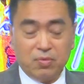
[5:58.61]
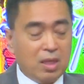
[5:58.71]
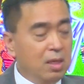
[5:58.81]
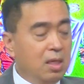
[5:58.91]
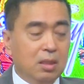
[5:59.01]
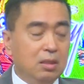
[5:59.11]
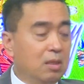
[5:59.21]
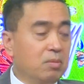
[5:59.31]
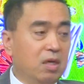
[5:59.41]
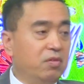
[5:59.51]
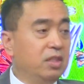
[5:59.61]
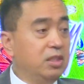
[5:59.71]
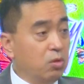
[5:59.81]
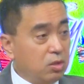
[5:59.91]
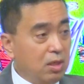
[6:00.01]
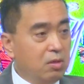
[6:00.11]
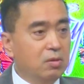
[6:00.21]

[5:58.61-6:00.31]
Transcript: Dạ. nhưng mà về chiều sâu